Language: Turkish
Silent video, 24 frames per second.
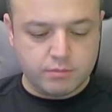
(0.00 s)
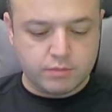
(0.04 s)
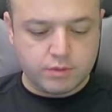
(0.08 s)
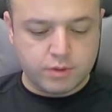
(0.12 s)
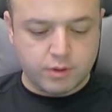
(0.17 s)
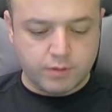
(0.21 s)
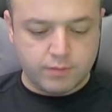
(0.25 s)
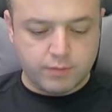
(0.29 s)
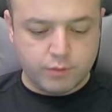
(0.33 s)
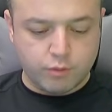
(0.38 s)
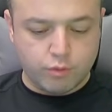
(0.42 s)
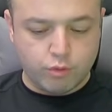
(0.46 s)

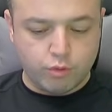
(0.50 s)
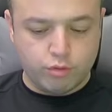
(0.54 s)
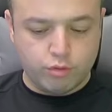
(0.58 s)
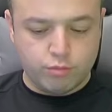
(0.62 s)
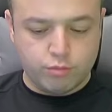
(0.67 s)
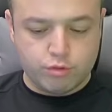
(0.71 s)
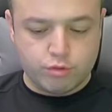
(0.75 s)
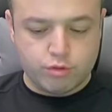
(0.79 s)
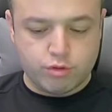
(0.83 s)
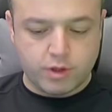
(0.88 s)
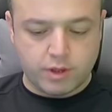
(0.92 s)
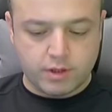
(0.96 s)
Kafa
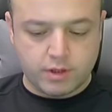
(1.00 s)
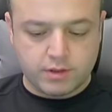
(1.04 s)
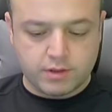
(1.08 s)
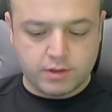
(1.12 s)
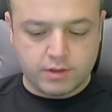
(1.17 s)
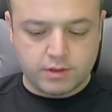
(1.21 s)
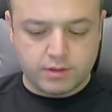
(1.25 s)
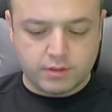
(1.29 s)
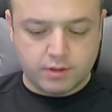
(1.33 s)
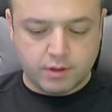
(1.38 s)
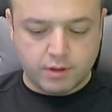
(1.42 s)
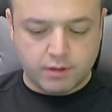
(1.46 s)
golümüzü de attık.
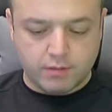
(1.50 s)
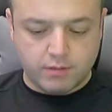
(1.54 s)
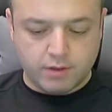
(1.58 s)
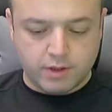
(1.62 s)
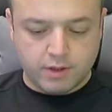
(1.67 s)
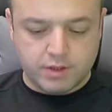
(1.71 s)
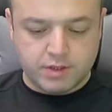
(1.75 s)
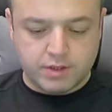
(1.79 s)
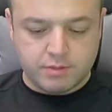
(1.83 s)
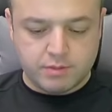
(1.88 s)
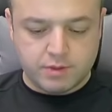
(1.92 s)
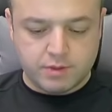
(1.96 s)
Hava
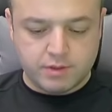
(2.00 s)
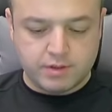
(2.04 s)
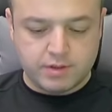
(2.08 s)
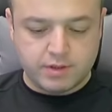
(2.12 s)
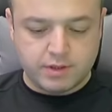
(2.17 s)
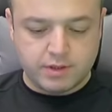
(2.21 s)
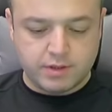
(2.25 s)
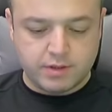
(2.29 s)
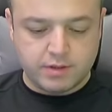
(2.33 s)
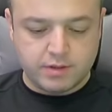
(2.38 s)
hakimiyeti de